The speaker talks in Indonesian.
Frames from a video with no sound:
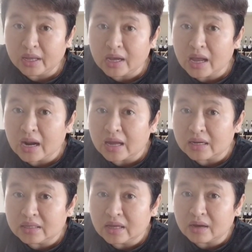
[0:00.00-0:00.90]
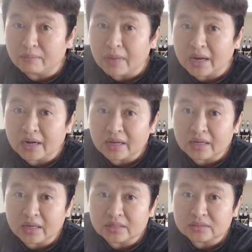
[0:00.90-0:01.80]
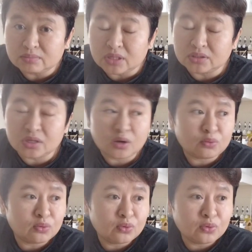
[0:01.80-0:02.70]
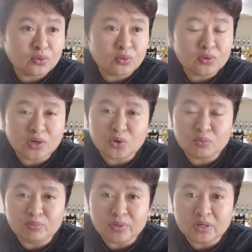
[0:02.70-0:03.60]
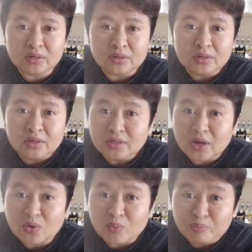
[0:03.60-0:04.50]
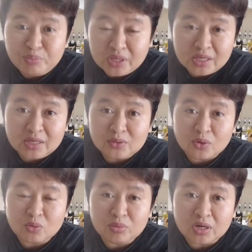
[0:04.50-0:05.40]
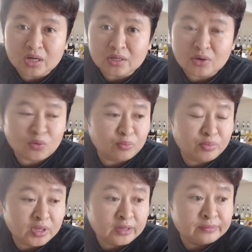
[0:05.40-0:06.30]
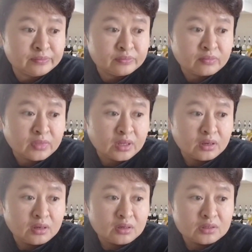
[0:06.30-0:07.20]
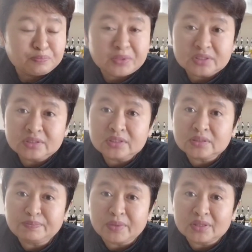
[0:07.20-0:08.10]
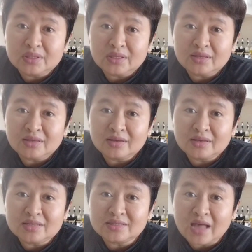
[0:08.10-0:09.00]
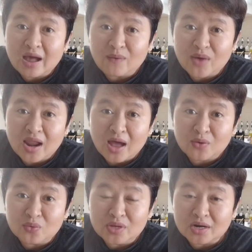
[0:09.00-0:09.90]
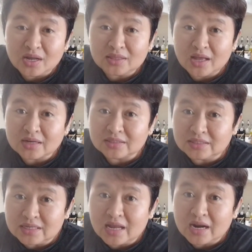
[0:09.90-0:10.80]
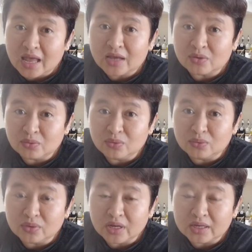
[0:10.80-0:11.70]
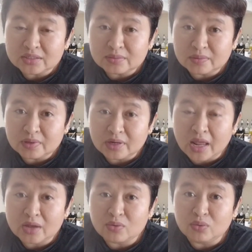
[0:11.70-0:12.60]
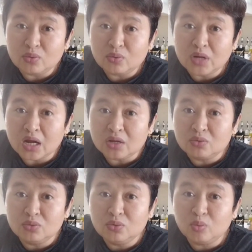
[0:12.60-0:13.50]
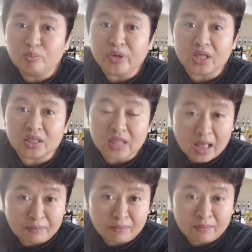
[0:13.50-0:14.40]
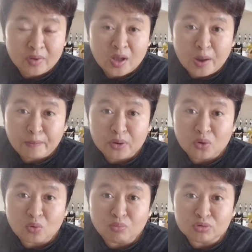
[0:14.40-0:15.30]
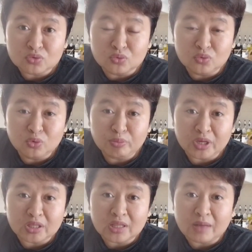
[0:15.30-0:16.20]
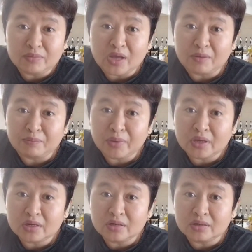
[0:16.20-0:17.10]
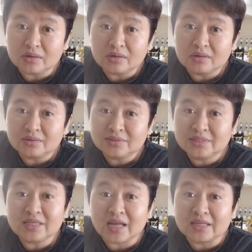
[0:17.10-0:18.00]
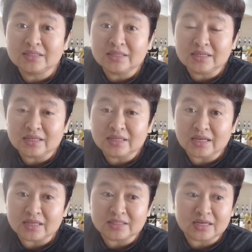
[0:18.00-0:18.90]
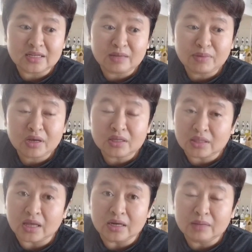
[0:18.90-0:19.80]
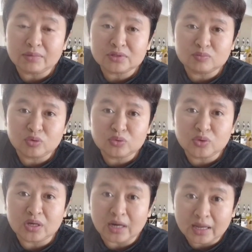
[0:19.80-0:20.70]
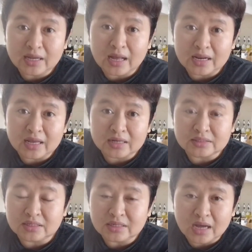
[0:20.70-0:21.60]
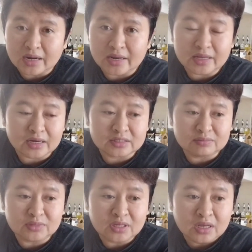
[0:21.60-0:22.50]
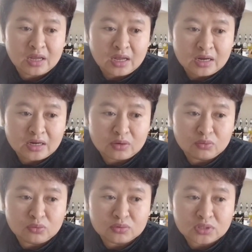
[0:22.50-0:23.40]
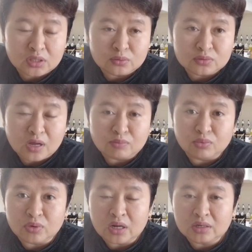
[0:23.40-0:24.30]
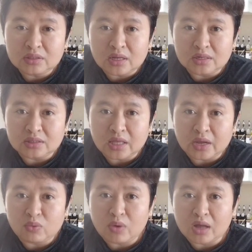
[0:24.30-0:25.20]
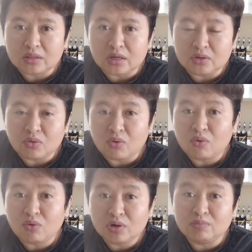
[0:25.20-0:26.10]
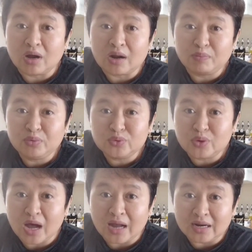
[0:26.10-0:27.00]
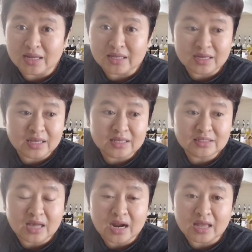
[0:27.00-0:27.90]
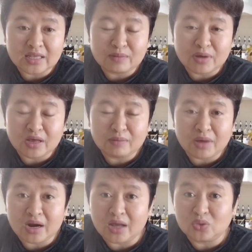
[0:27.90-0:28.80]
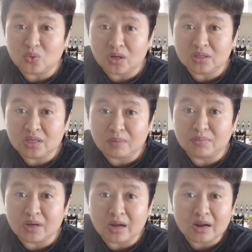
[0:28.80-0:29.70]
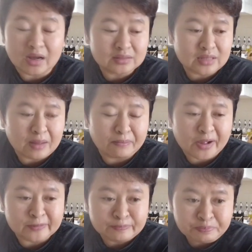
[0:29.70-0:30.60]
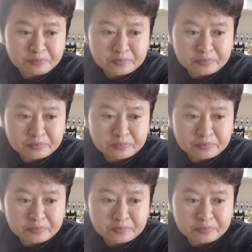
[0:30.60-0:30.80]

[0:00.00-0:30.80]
mereka larinya kemana guys masa allah ya robil ya robi gitu aku bilang ya robi percis seperti kisah awal aku yang datang ke Cina naik gunung guys naik gunung dari gunung Vietnam menerobos gunung Vietnam nyampe ke Cina sini guys jadi emang kita ini emang semua juga ilegal yang kesini nggak ada yang resmi dan untuk status kaburan tadi Taiwan tadi Hong Kong dimanapun juga ada ya guys caranya bagaimana itu kan tiap negara nggak sama